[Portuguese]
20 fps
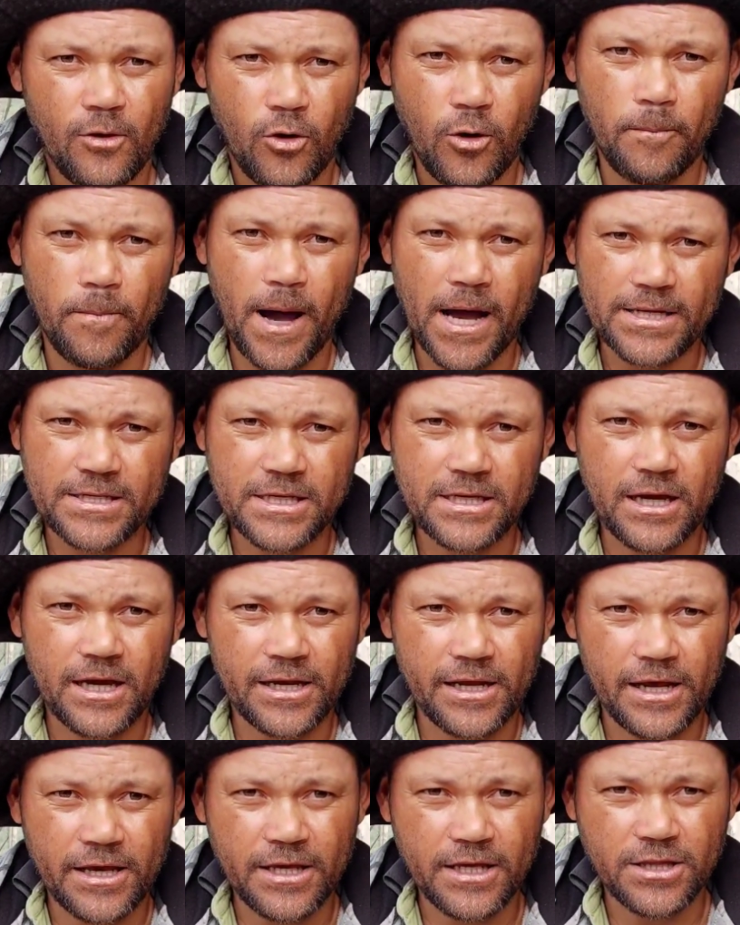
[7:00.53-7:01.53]

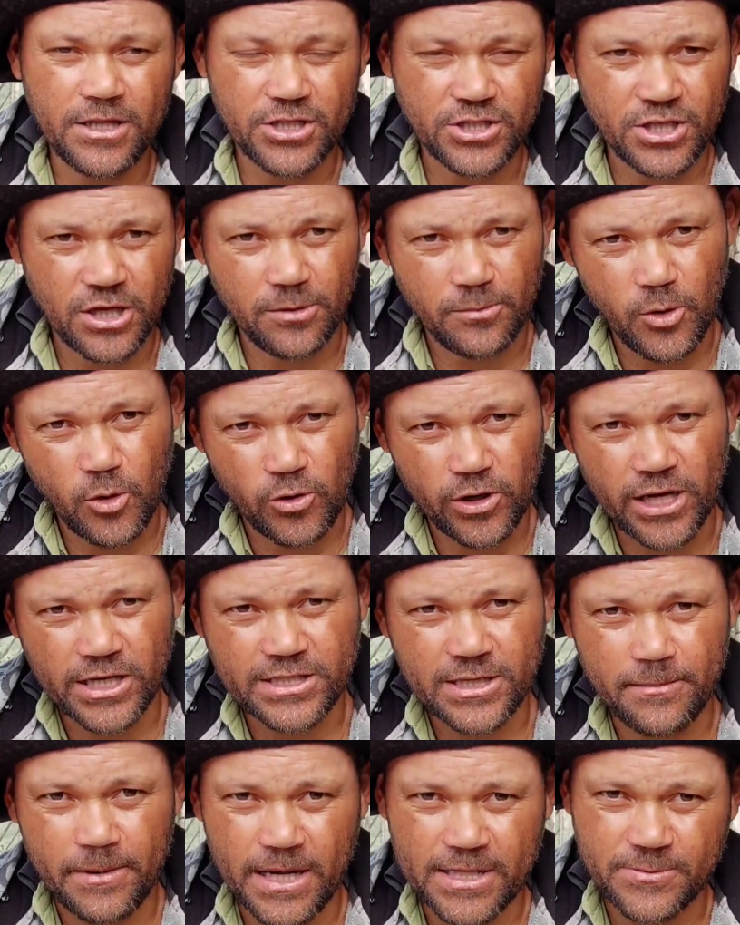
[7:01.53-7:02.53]
compartilhando aí, deixando meu
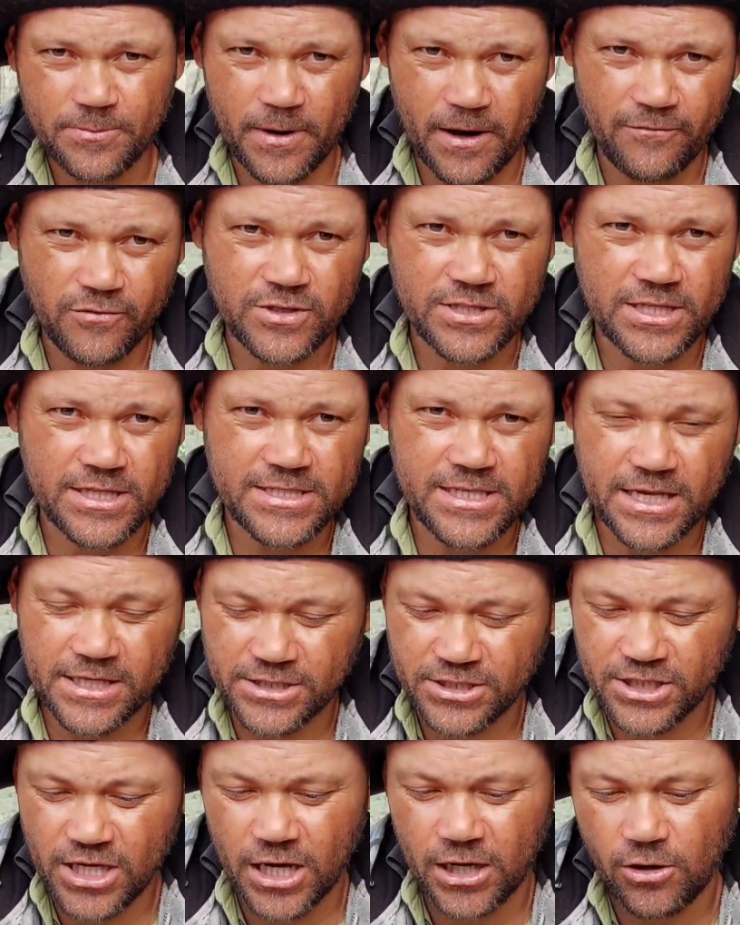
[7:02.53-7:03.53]
grande abraço para vocês aí
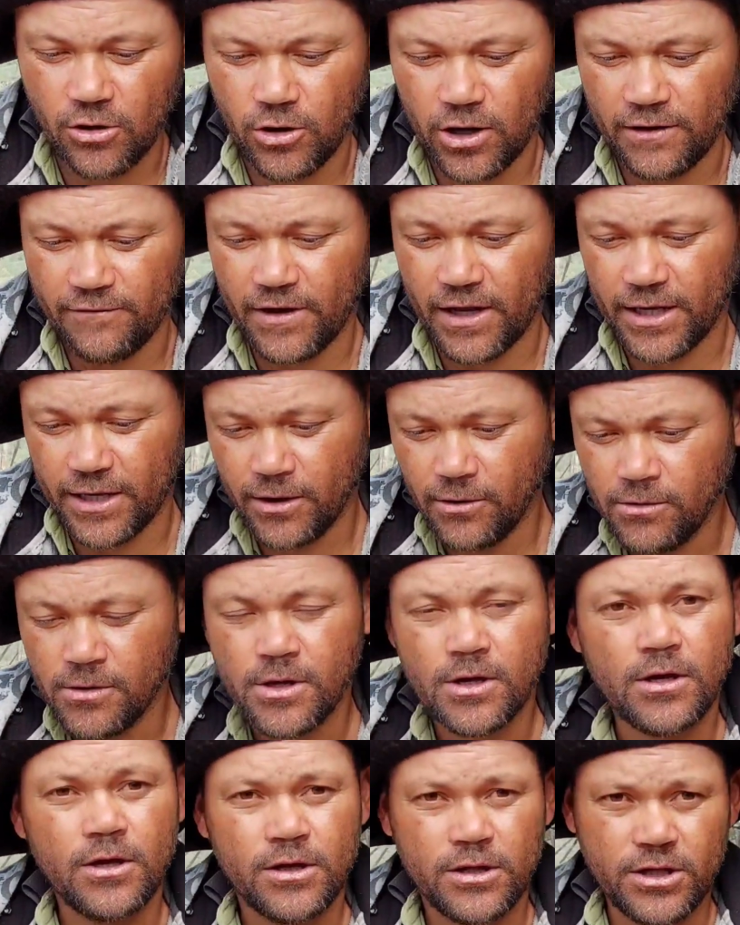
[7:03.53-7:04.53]
de Angola, valeu?
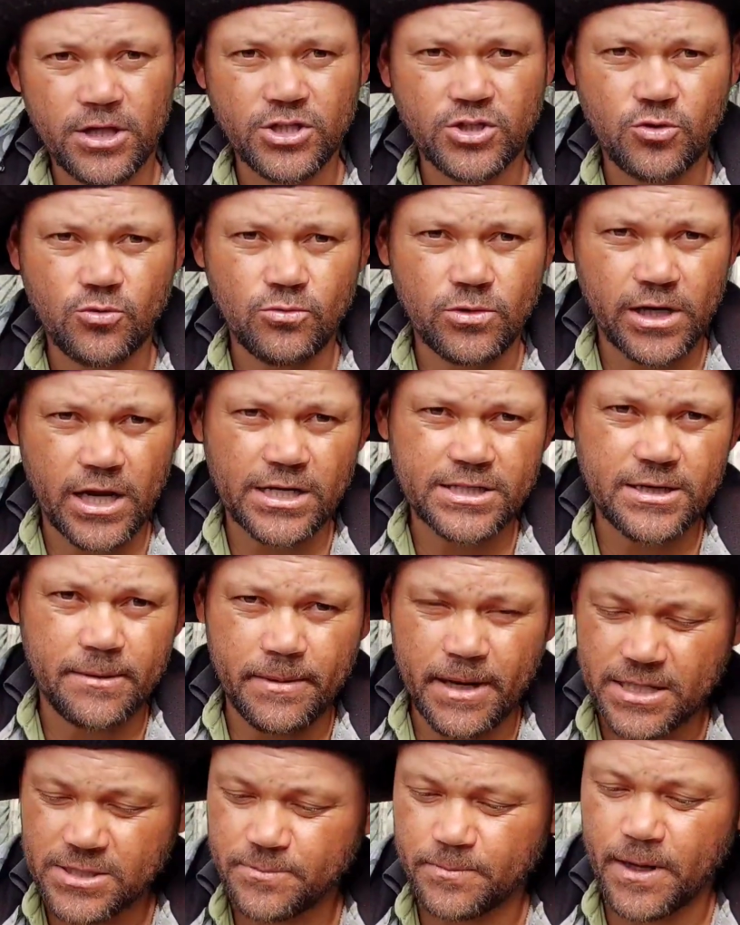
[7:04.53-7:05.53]
Deixo um grande
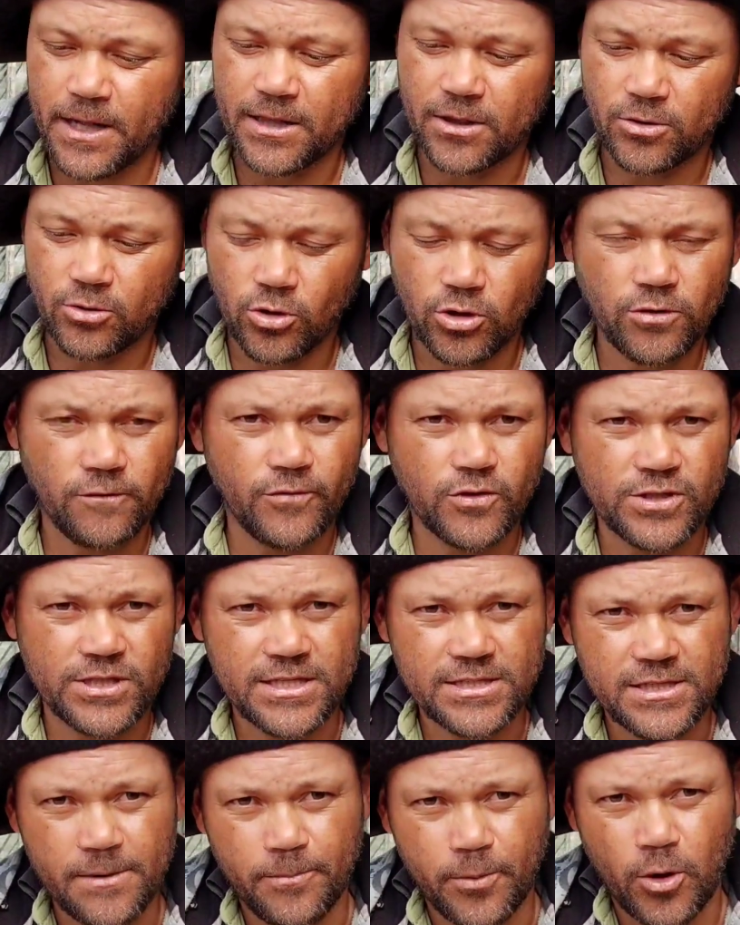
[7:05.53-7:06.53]
abraço para todos
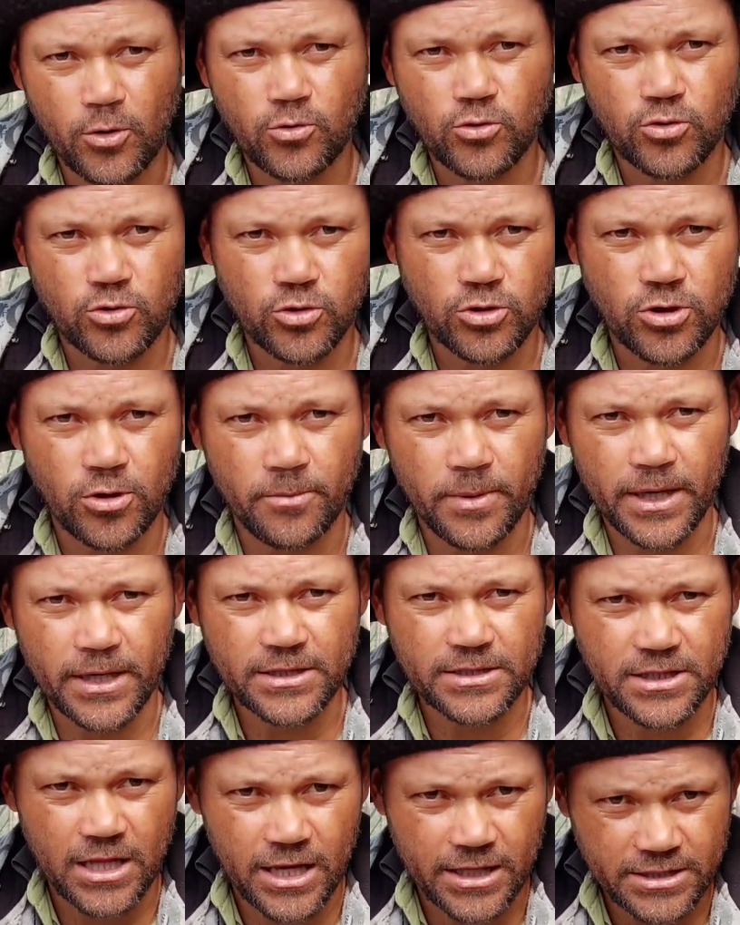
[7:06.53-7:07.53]
vocês aí produtor
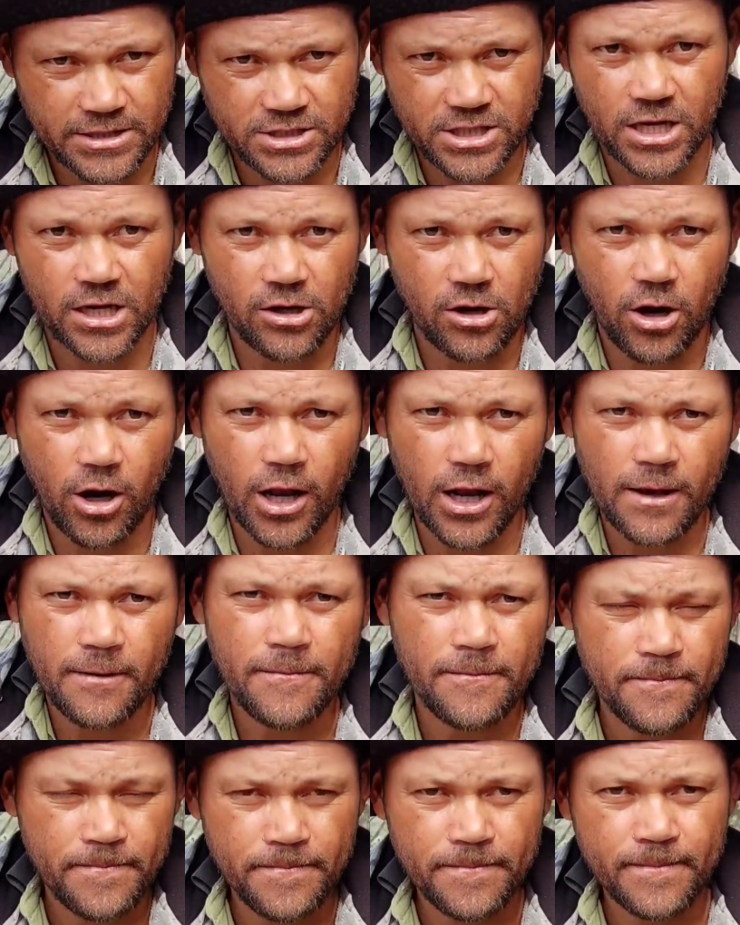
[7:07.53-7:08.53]
também daí de Angola.
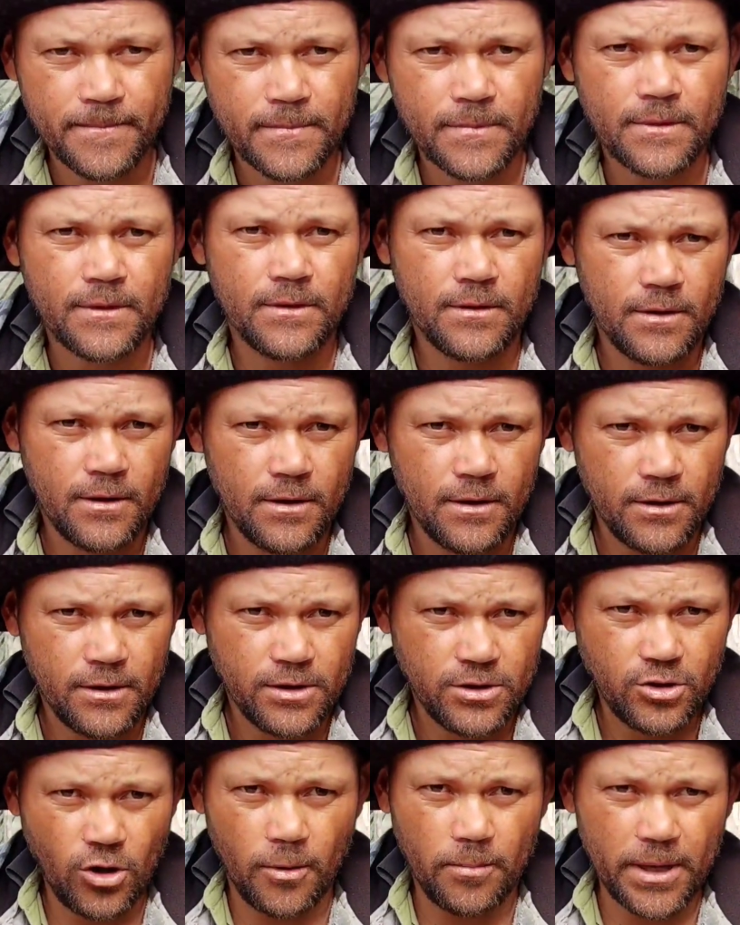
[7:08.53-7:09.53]

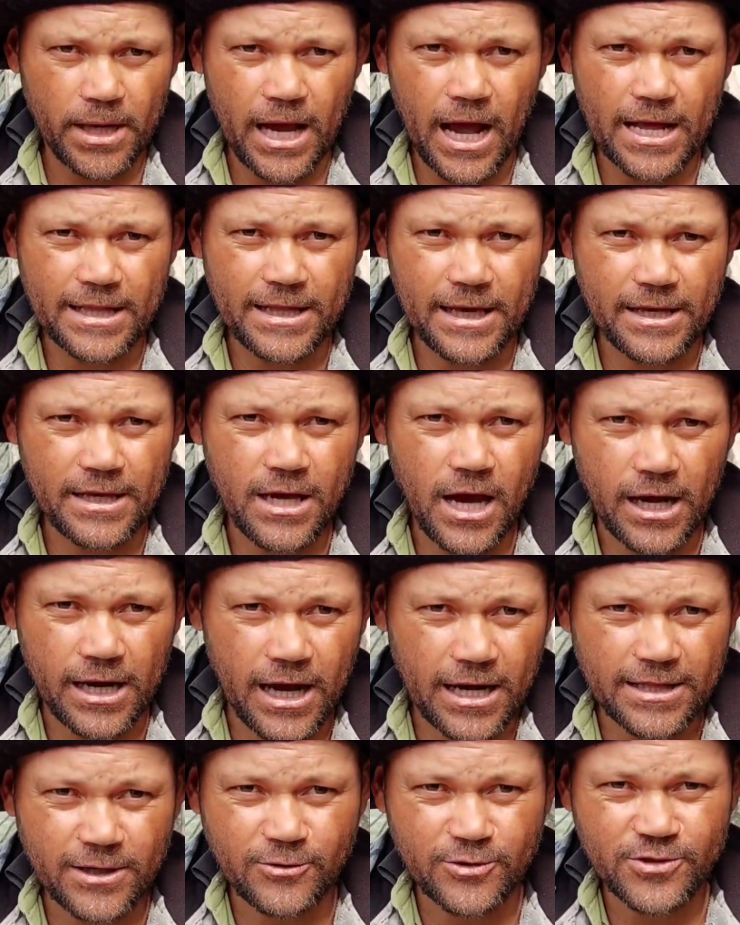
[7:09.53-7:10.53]
E obrigado aí a
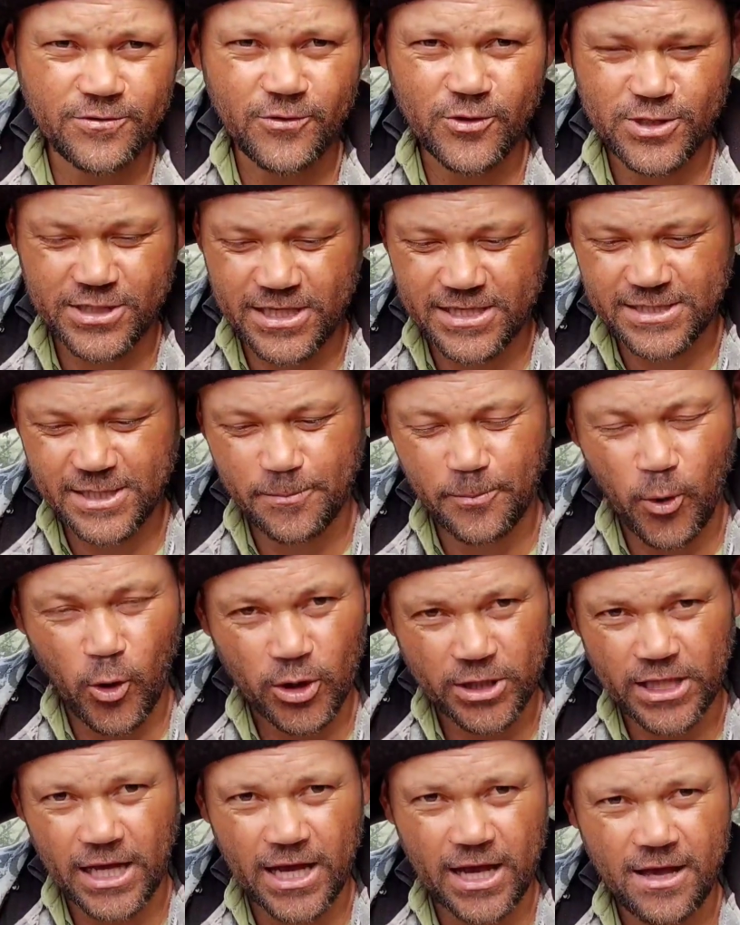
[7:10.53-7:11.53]
cada um de vocês aí por
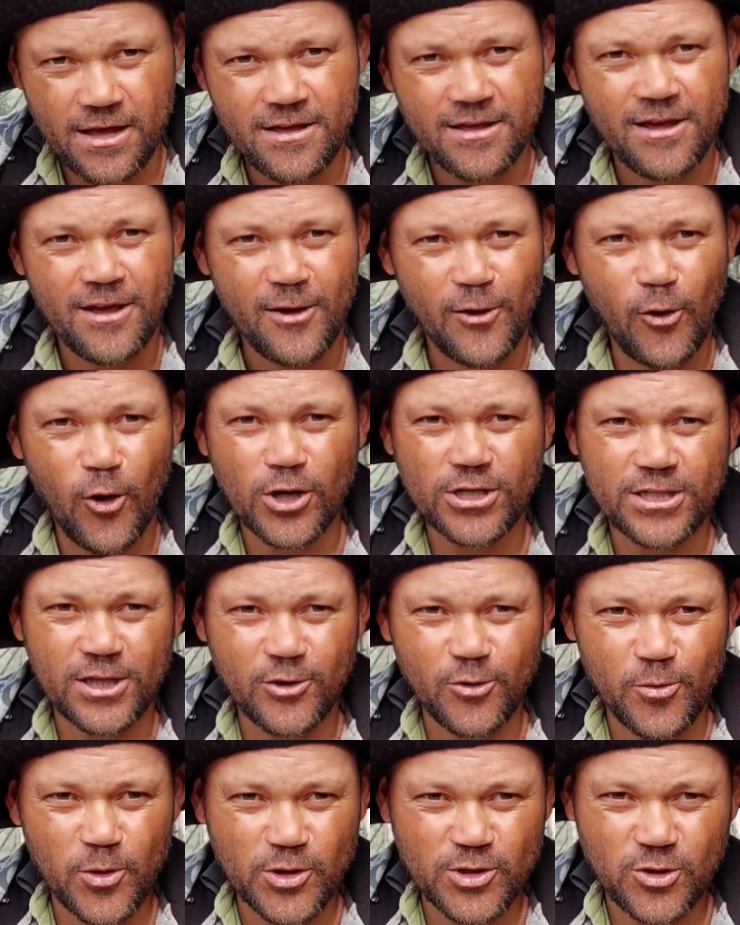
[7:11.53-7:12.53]
estar tá
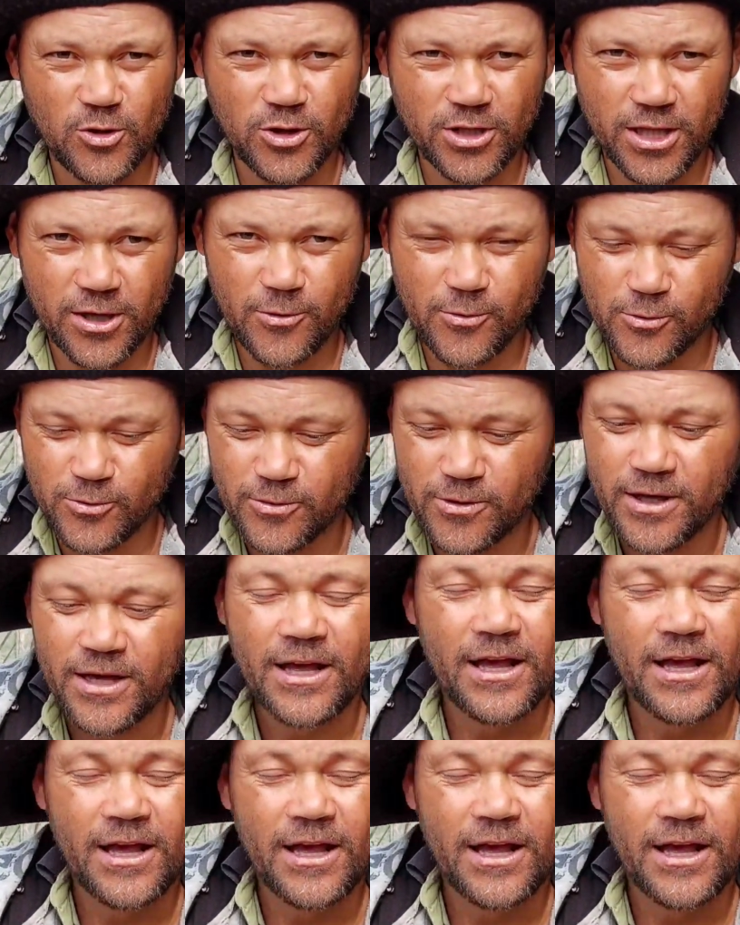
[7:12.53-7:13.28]
gostando dos meus conteúdos.